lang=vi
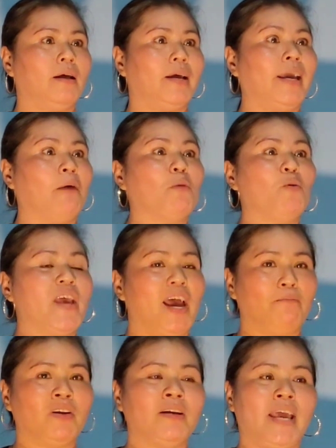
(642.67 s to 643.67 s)
Cái ông bảo vệ
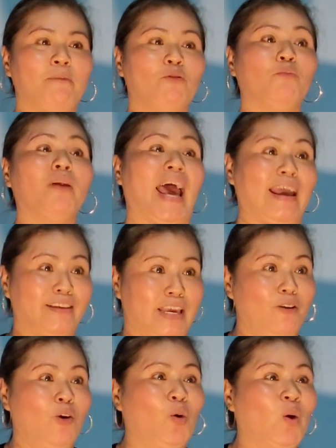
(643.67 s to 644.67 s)
em nói em cũng lại chị
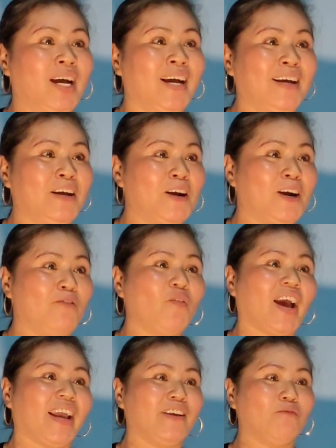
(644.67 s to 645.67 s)
luôn á, không
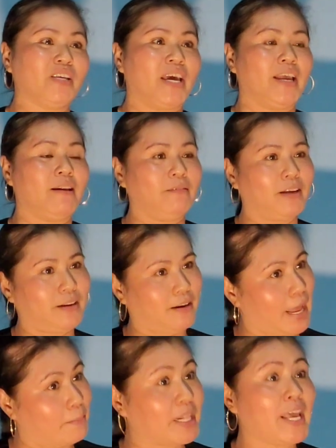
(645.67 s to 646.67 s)
ai giống chị,
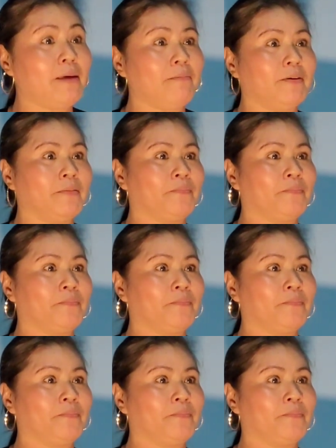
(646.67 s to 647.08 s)
làm tiếp.